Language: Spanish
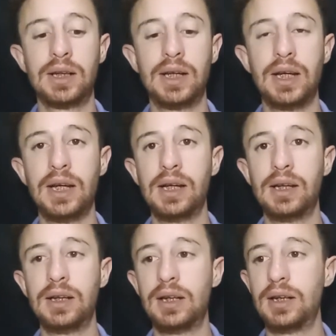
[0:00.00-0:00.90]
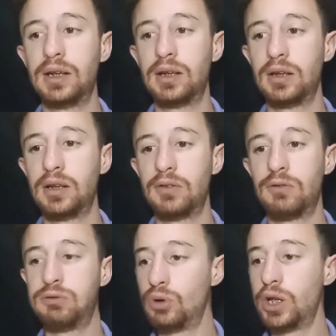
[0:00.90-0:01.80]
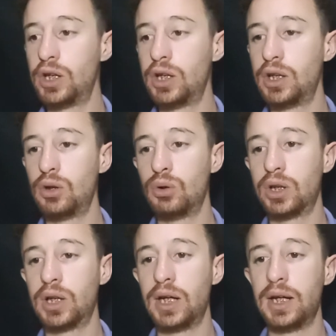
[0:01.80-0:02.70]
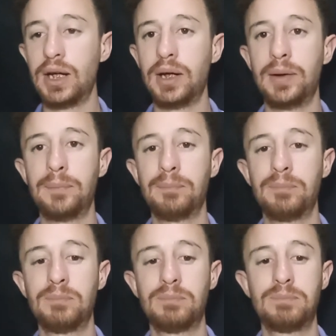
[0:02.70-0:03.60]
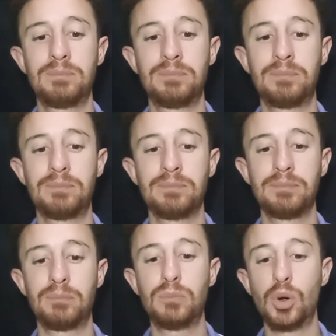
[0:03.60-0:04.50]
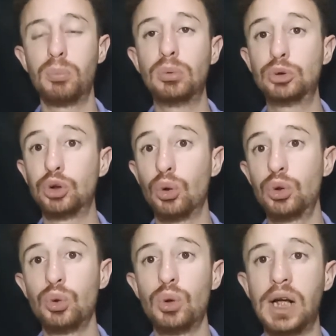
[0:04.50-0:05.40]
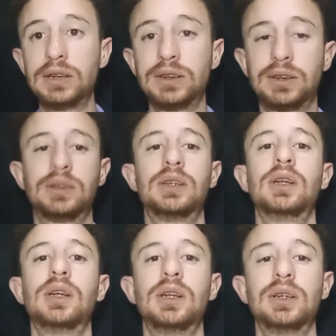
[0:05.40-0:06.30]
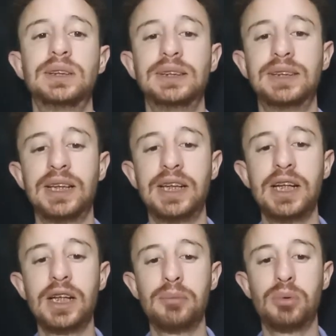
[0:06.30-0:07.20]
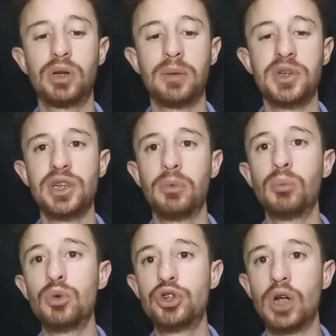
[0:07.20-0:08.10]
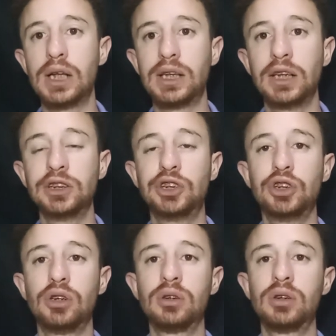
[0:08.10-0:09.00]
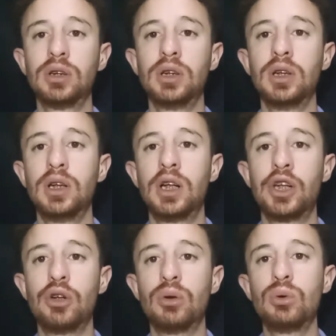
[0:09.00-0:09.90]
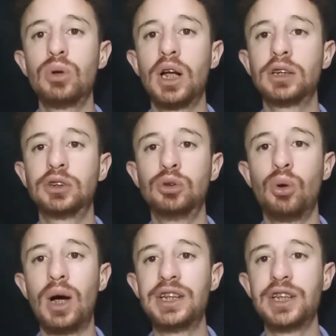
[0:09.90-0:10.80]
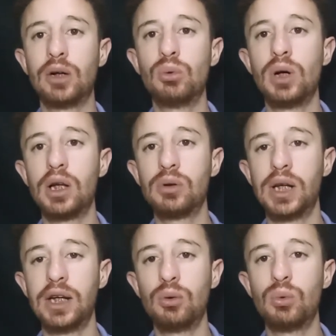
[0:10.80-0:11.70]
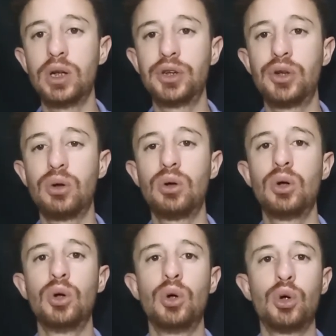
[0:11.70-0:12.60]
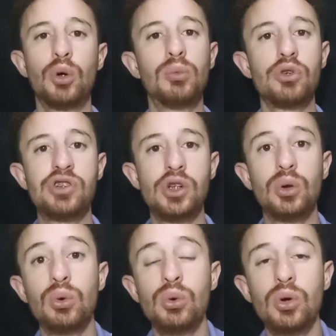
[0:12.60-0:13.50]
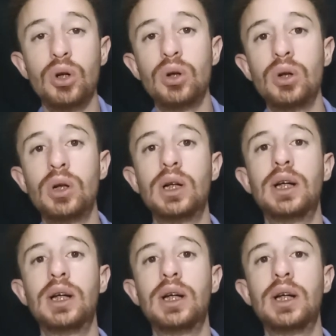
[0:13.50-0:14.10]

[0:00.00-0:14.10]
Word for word: que fue lo que propuso Honduras, si se quiere, porque me llamó mucho la atención que Honduras no haya jugado el encuentro como si lo jugó